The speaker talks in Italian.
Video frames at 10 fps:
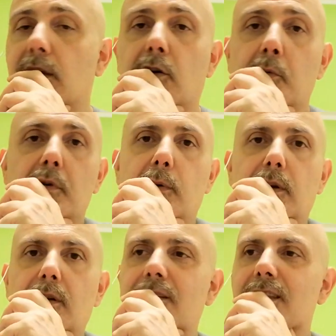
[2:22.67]
perché comunque
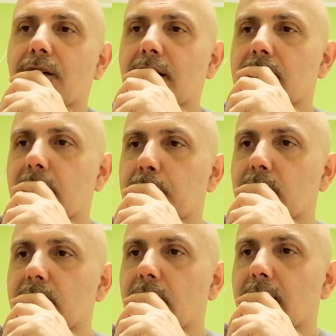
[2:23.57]
quando arrivi davanti al
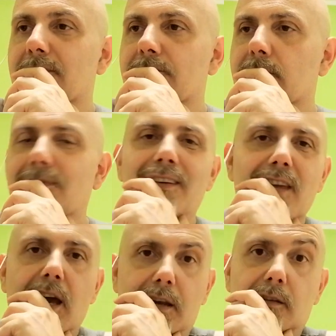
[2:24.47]
portiere te
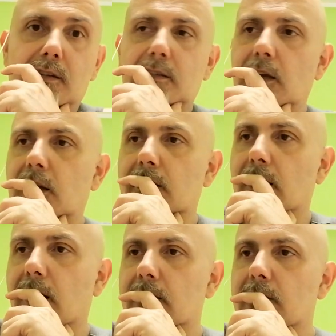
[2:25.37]
viene se sei un
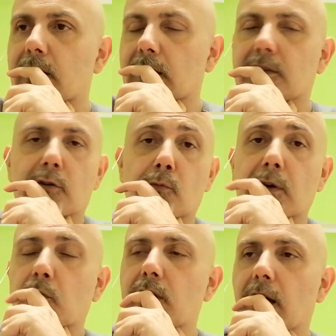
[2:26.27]
attaccante di razza
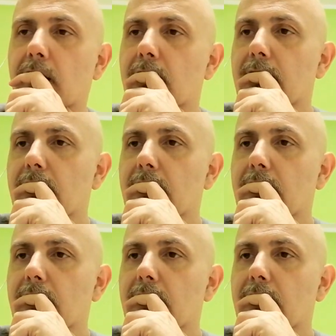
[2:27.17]
come lui è